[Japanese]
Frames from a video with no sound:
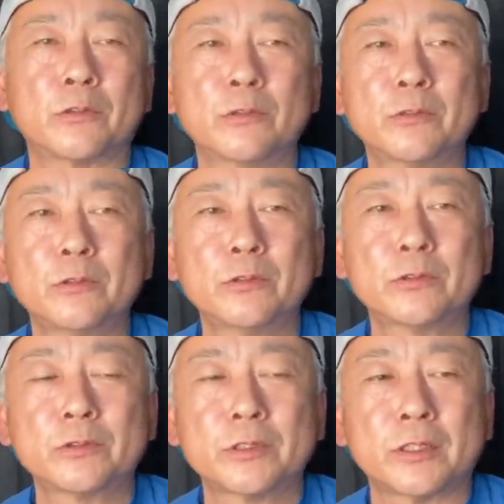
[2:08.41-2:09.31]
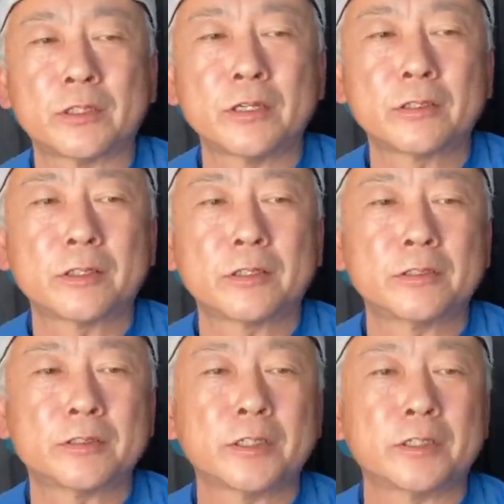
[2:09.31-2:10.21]
今後のね、展開に
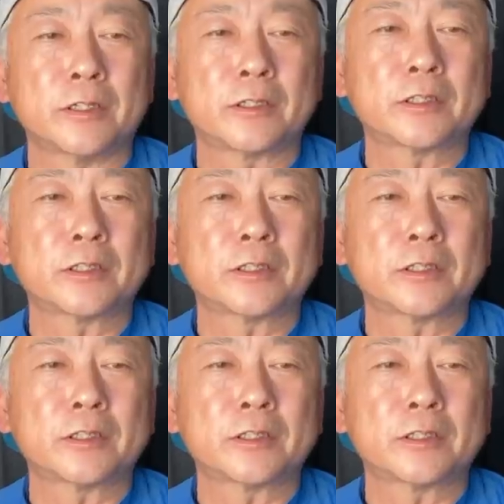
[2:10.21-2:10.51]
ぜひね、